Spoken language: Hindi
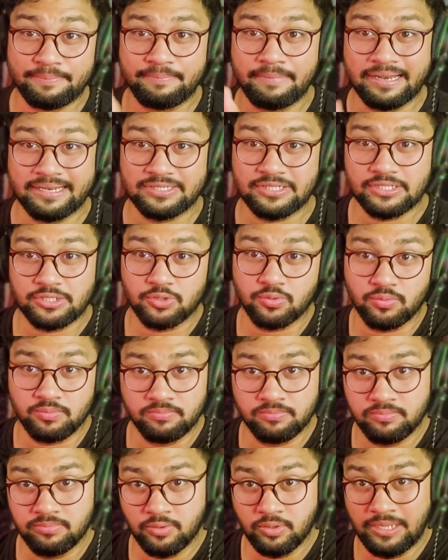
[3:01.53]
मैनेजिंग टू
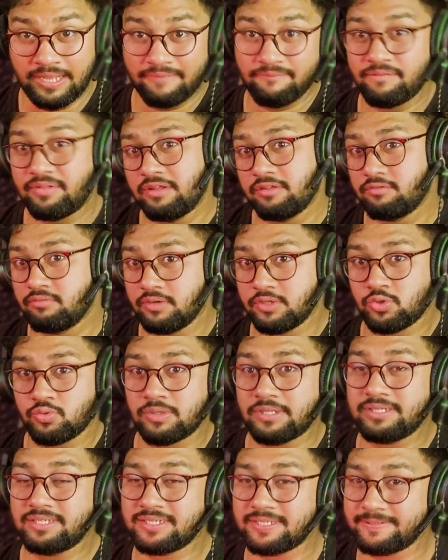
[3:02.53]
गिव दिस
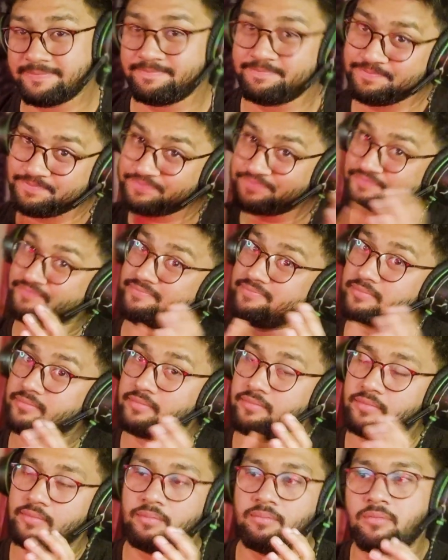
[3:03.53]
विजुअल्स
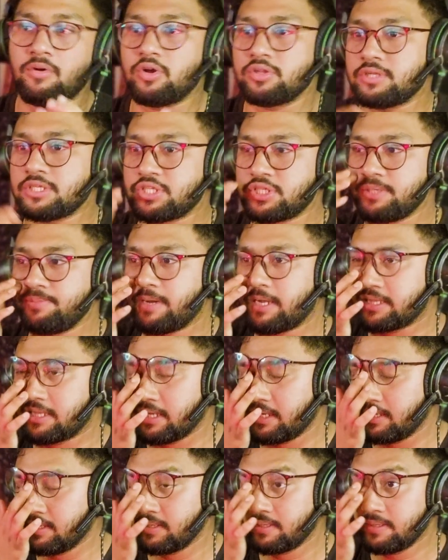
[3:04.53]
बहुत अच्छी बात है